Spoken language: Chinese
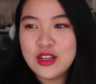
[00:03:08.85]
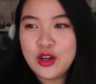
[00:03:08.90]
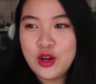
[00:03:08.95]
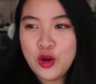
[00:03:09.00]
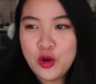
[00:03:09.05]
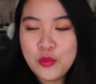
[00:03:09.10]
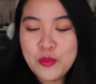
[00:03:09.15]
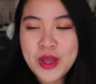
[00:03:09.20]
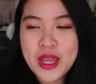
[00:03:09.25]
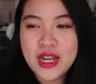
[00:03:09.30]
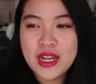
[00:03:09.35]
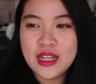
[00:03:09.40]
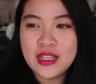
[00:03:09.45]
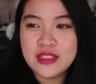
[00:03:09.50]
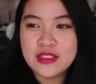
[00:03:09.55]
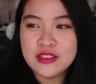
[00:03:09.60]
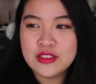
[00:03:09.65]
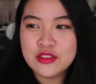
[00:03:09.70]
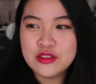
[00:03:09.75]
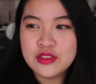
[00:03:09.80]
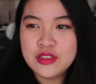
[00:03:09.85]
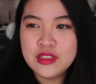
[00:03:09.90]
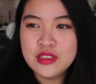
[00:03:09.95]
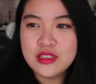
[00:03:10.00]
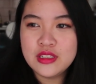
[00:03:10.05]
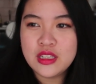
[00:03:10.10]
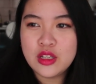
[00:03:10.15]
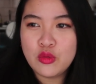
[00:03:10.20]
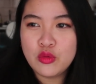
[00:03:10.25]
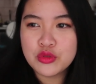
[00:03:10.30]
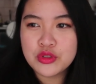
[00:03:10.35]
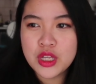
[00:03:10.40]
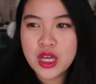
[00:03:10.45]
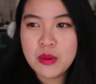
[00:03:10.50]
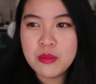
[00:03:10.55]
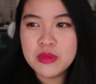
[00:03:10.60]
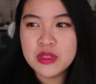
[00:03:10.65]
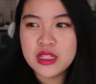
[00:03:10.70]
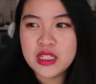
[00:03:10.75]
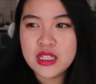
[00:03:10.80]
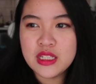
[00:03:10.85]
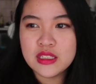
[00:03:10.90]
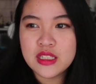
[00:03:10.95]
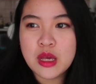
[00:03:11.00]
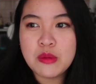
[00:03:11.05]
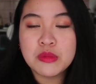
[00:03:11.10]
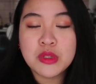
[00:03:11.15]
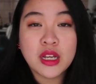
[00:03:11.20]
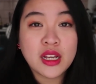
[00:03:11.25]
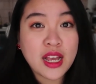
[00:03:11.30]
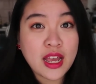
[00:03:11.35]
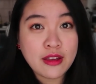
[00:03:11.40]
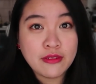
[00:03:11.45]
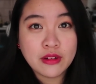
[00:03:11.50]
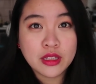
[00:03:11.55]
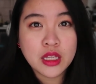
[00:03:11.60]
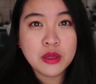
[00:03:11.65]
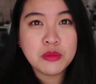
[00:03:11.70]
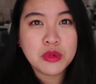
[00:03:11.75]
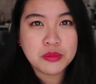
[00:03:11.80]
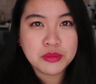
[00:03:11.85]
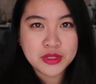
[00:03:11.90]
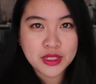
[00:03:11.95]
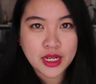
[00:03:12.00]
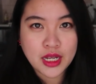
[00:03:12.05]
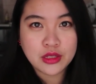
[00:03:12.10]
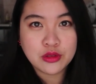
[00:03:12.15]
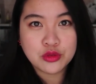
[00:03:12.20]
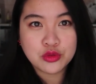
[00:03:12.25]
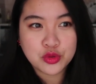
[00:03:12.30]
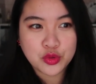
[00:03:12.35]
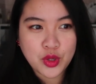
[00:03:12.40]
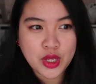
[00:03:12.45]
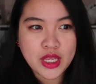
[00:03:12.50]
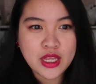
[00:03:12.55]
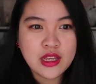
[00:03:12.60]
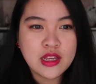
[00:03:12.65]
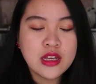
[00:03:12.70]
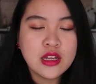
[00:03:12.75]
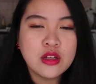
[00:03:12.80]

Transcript: 欧美人就是，我觉得他们第一个，他们比较开放，他们也比较敢追。